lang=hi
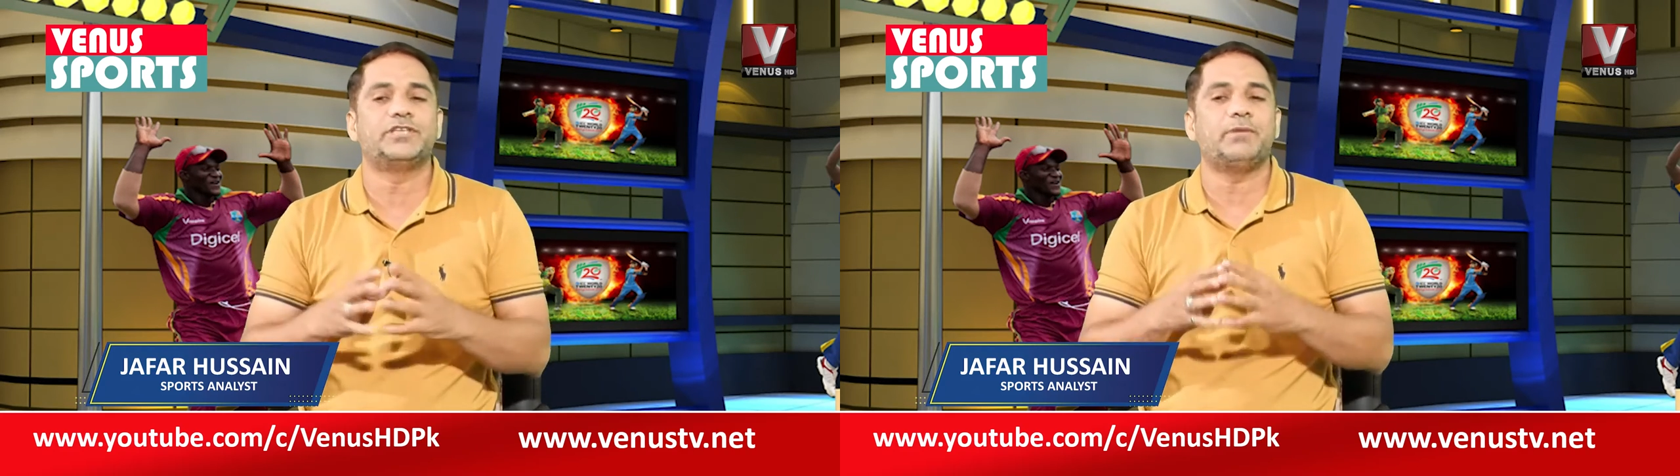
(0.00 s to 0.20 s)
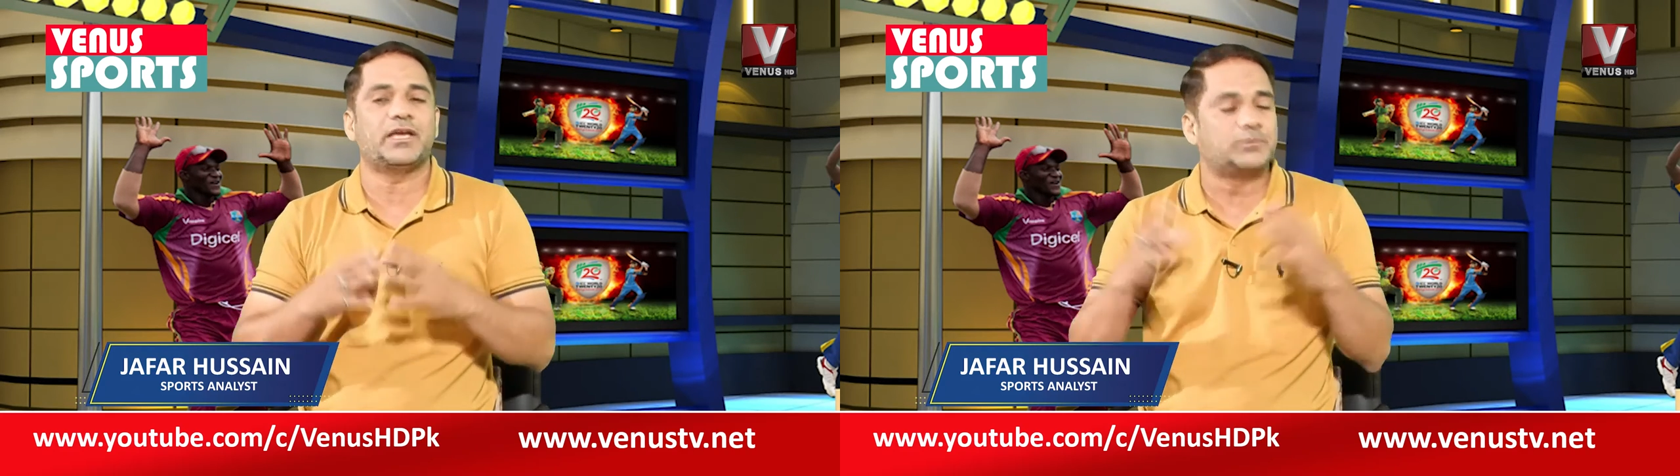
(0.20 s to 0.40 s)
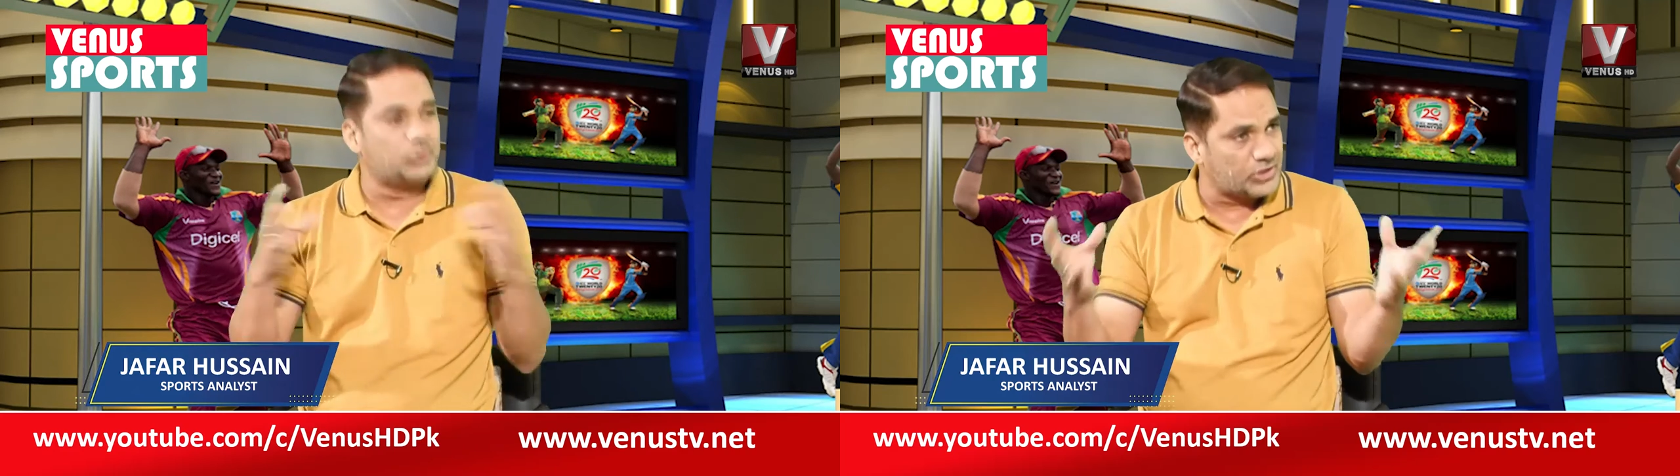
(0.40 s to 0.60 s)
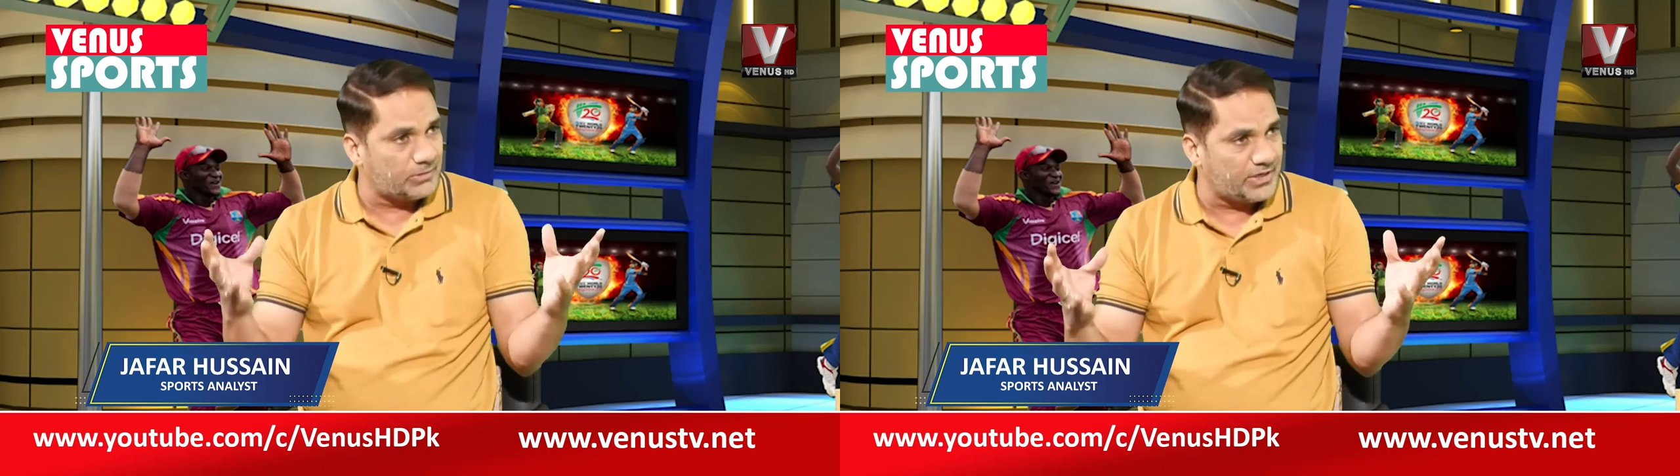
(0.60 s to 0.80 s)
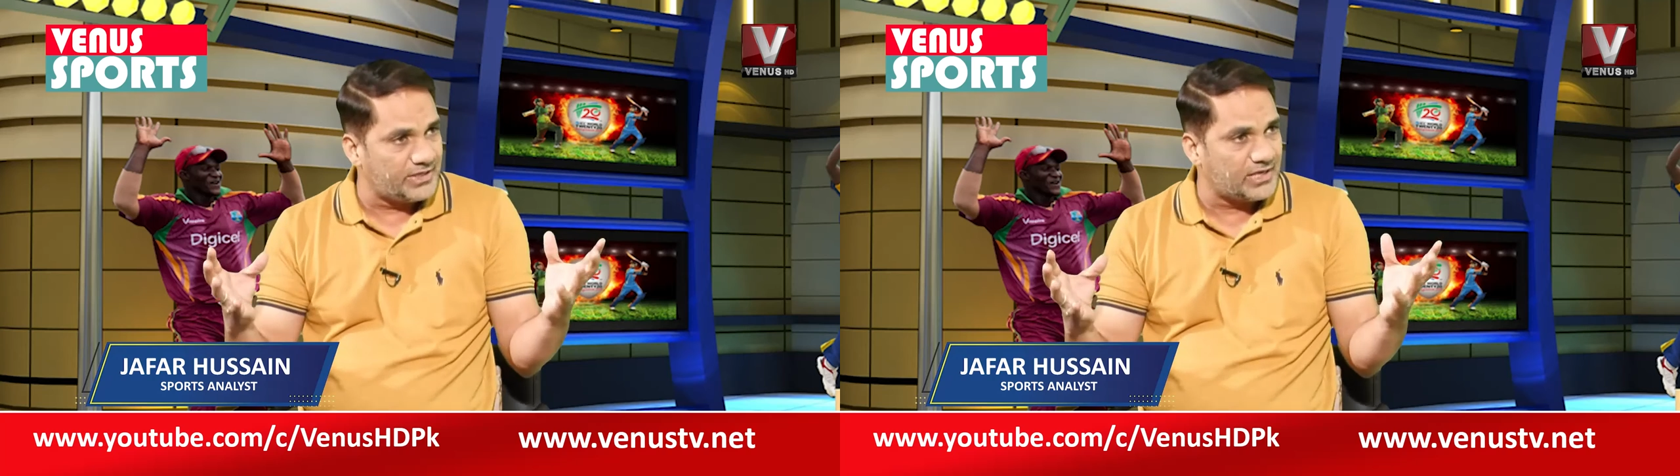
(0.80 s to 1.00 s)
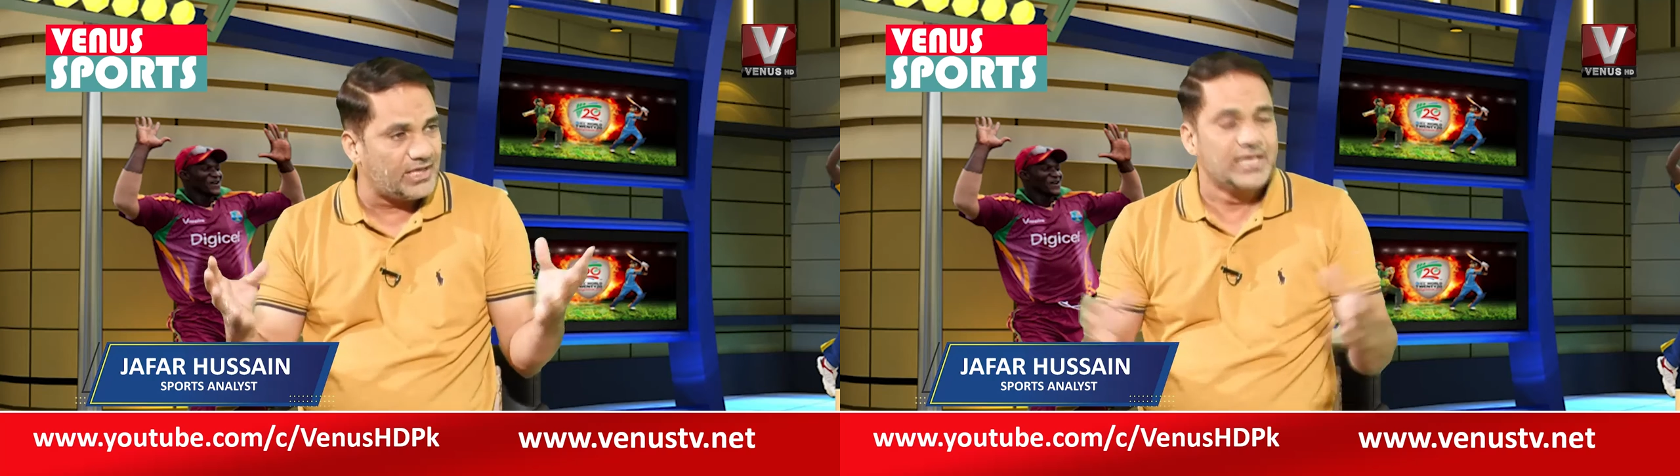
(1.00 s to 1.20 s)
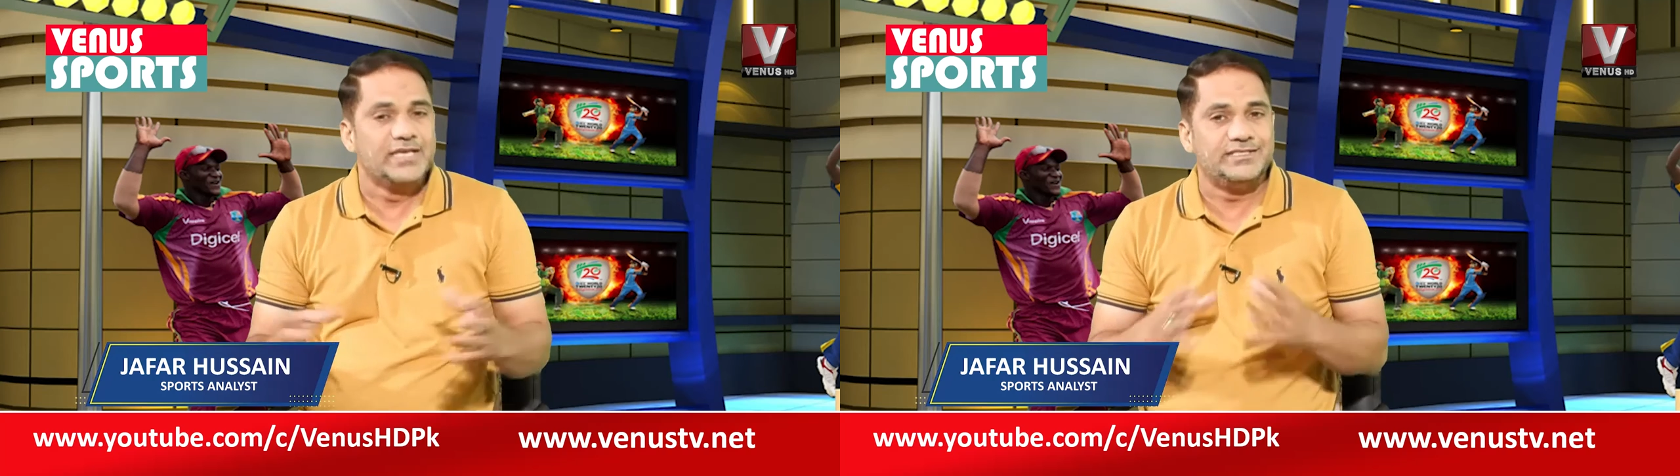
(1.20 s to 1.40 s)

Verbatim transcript: जब एक्सपोजर बढ़ेगा